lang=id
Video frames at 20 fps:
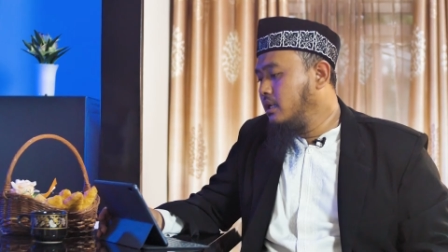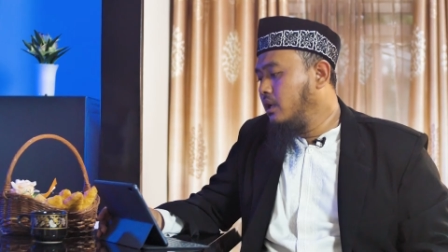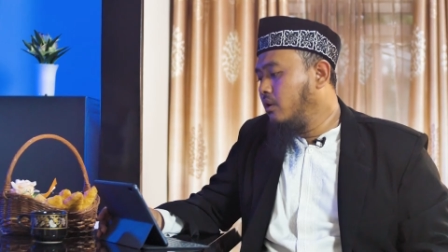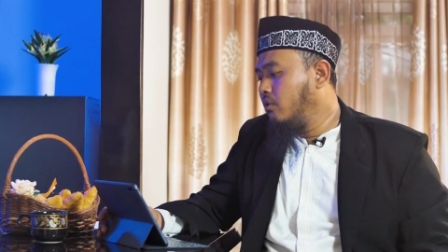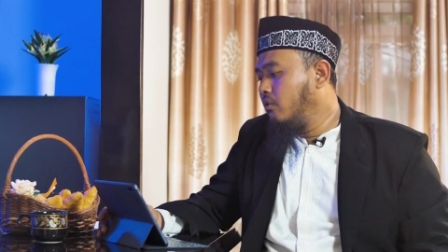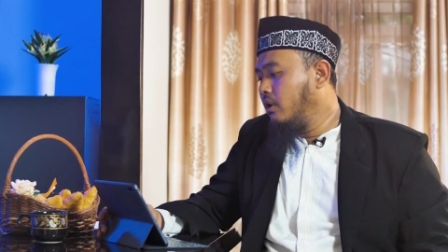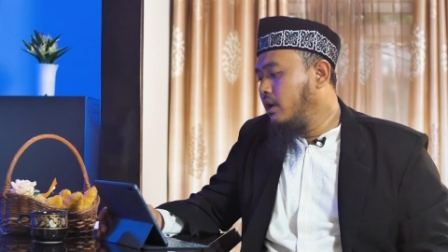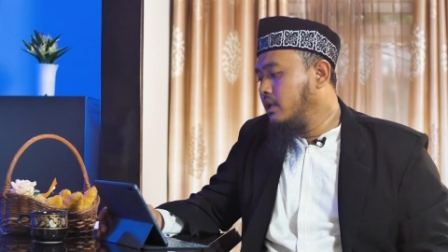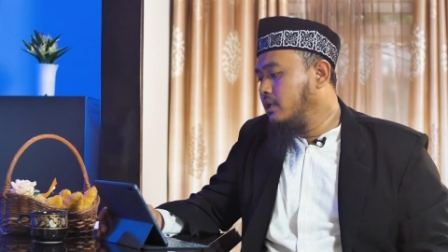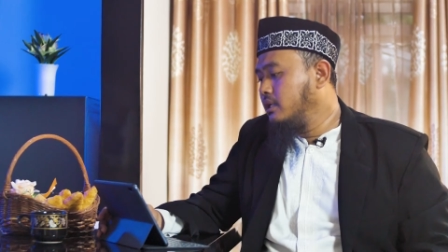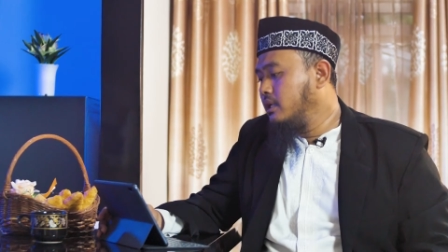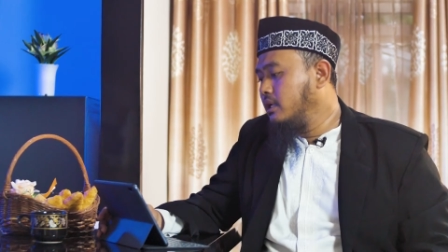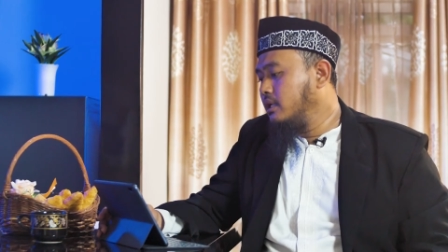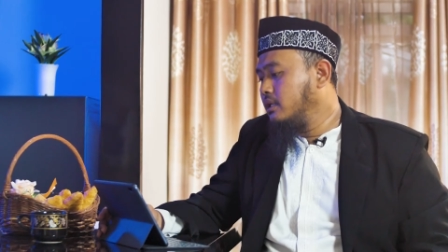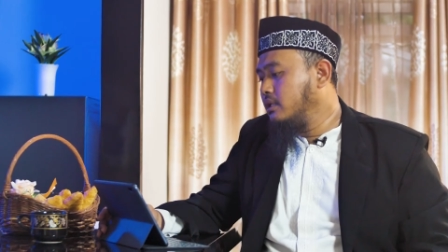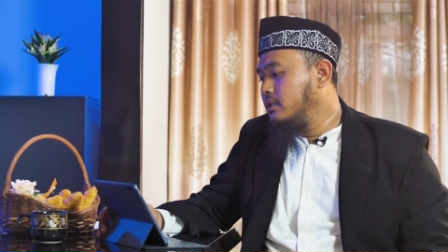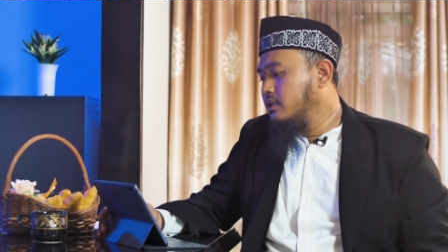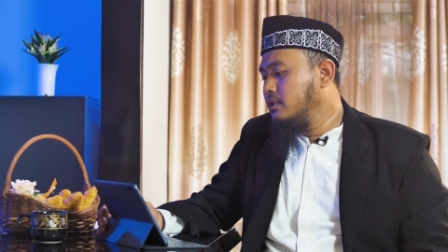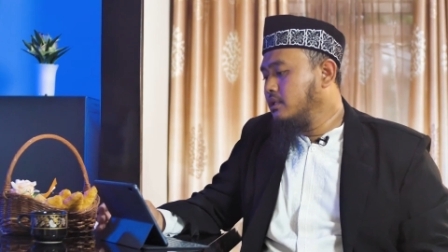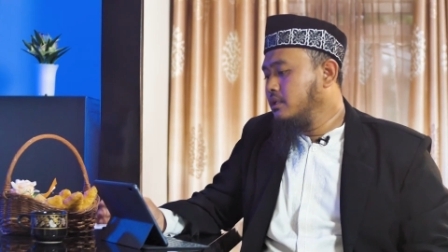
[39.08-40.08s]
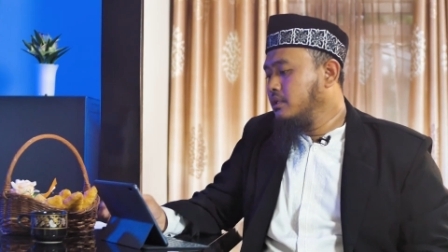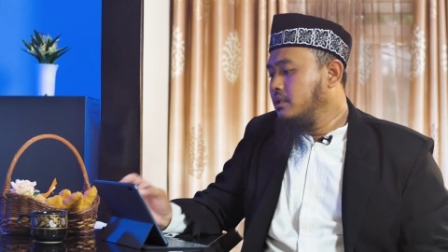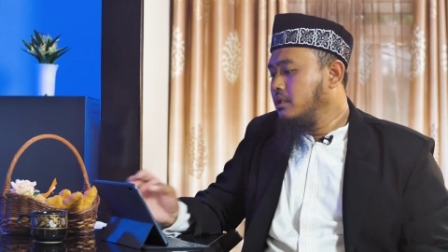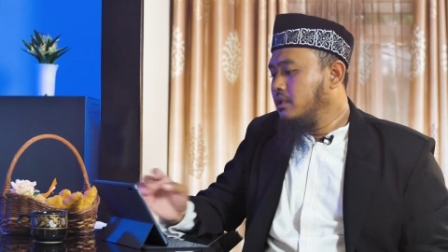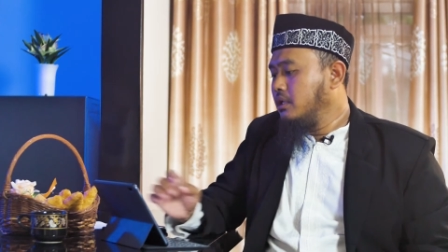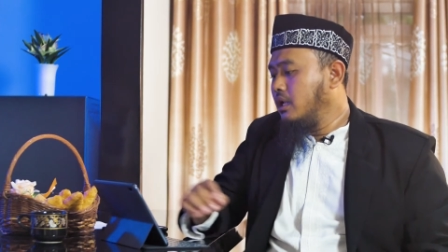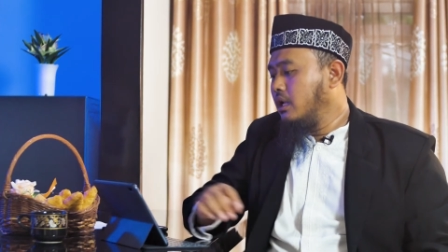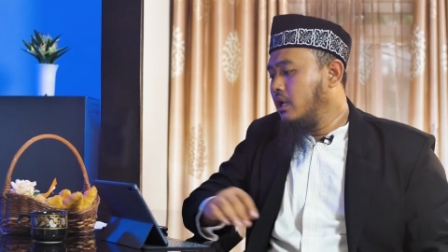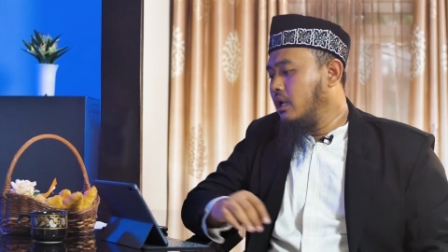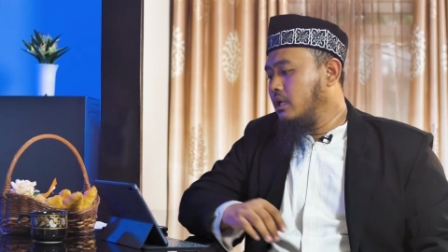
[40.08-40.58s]
lingkungan yang
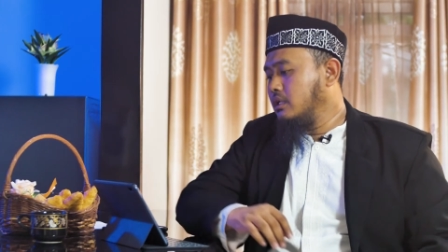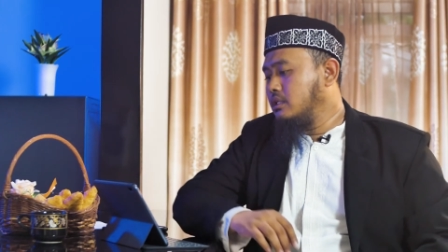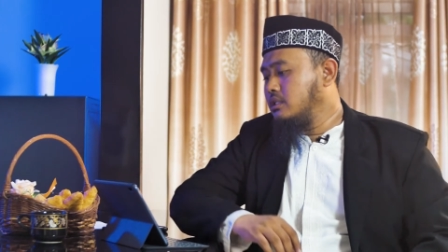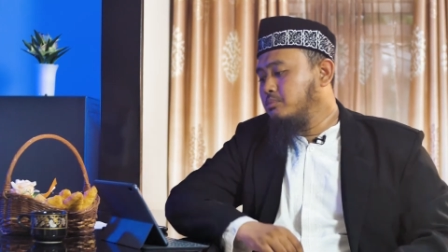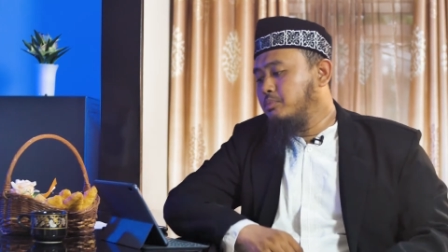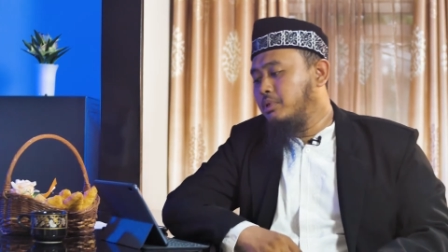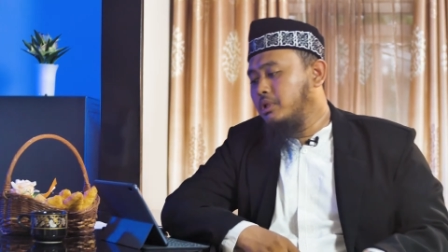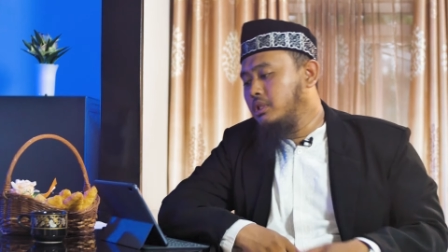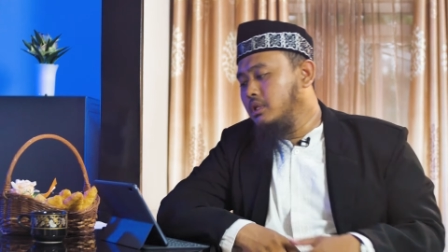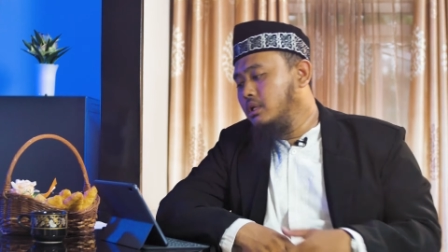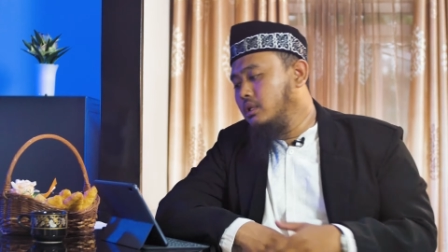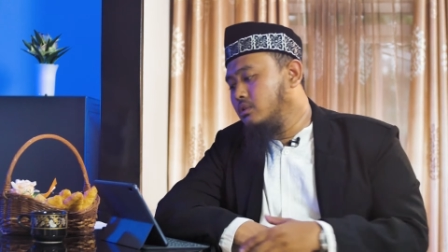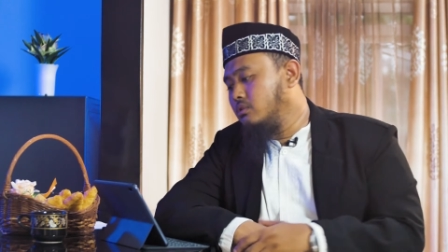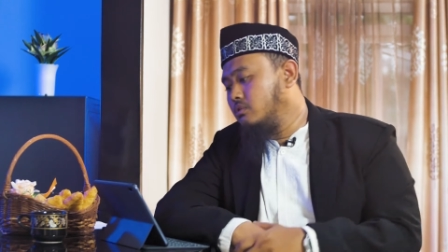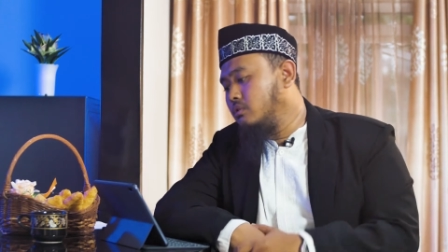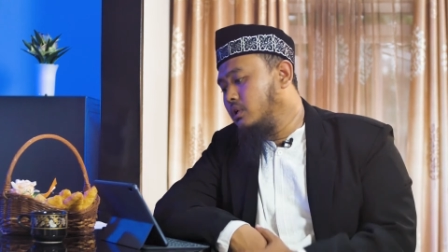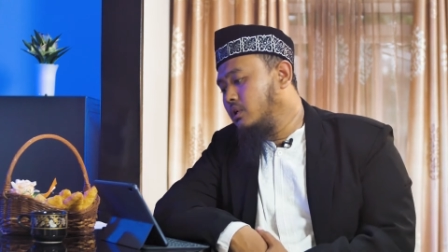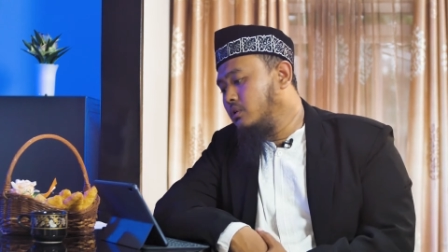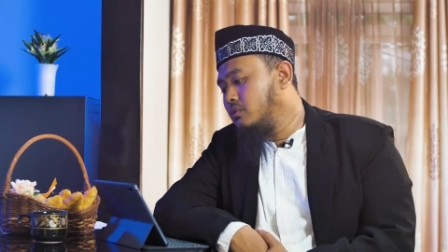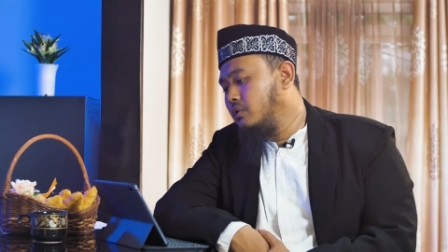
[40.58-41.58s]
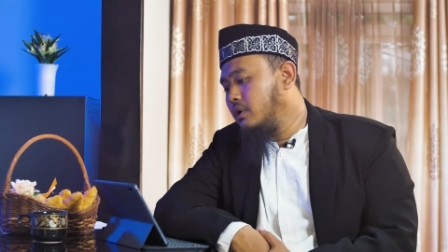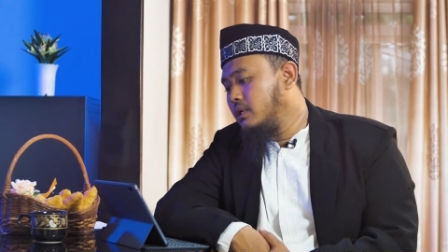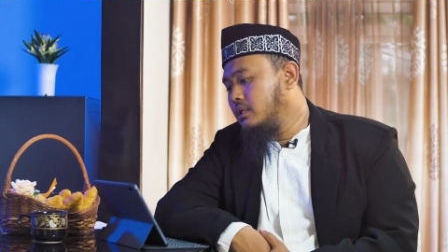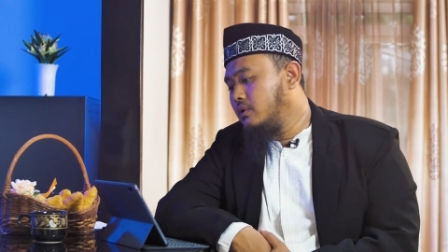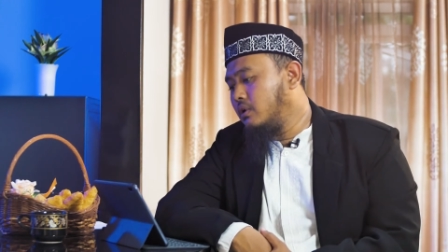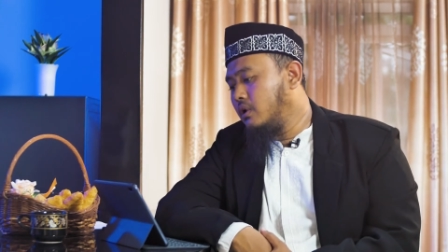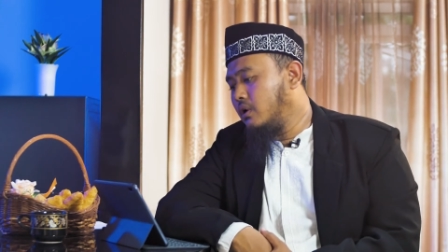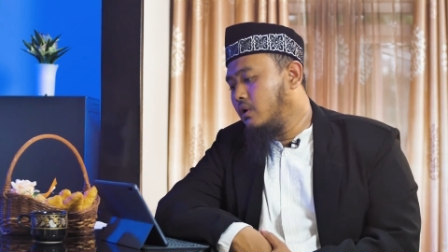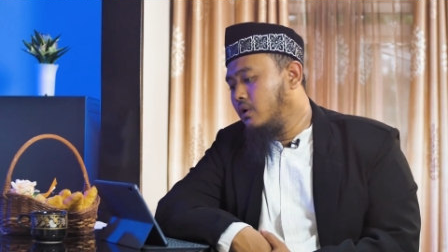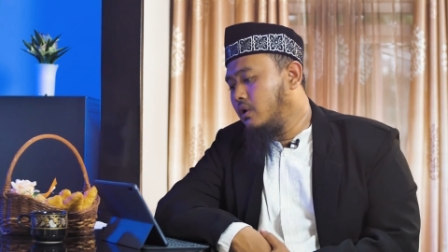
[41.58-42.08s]
e, seperti itu, lingkungan
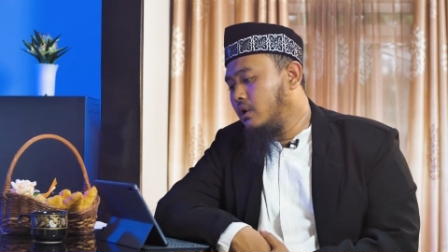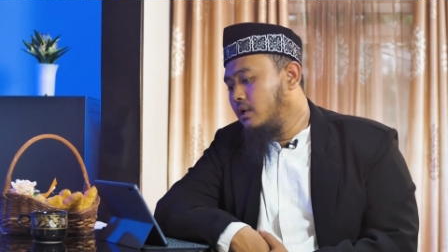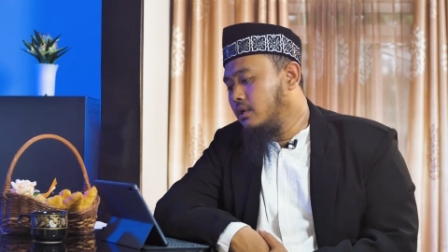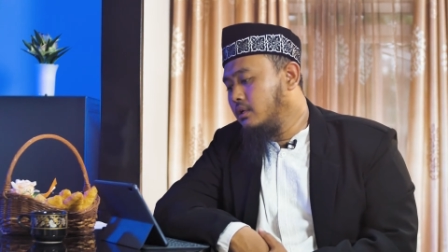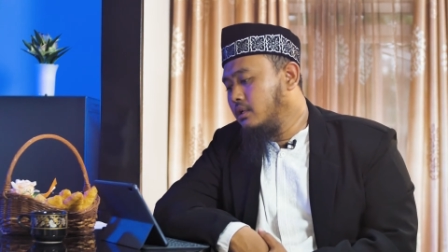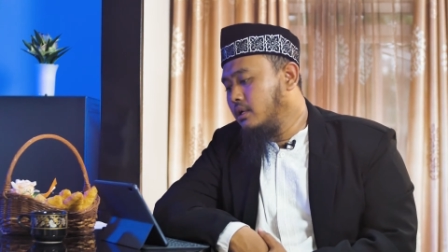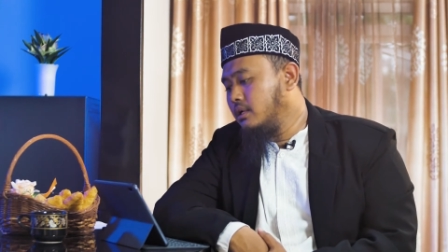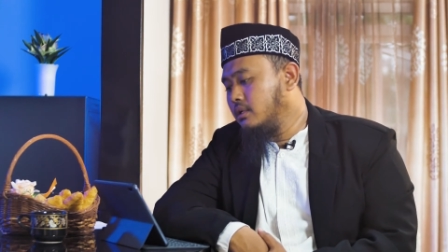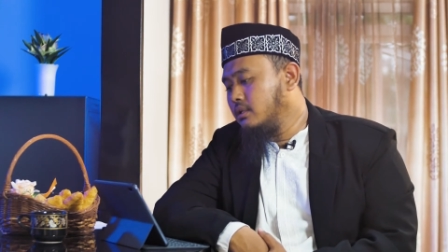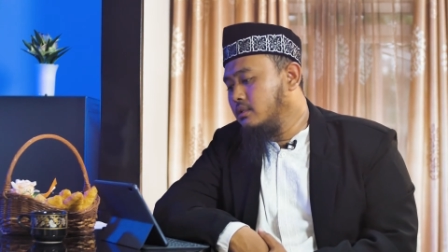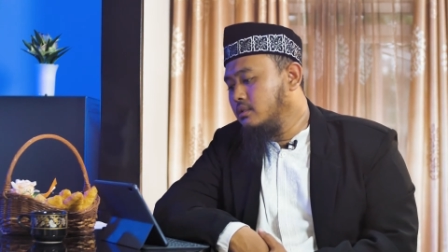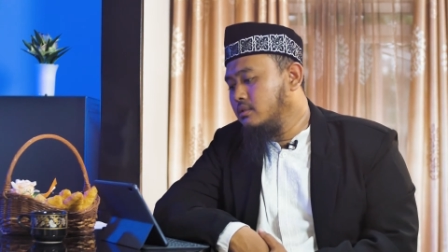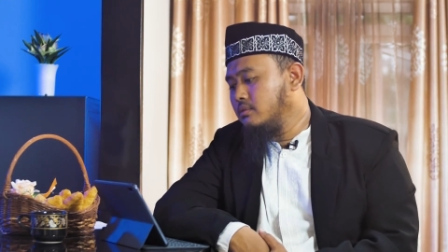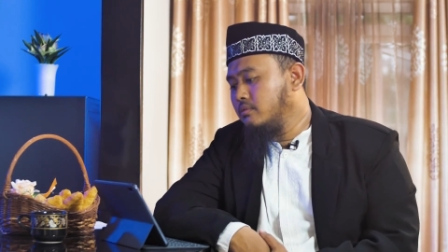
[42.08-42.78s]
orang-orang yang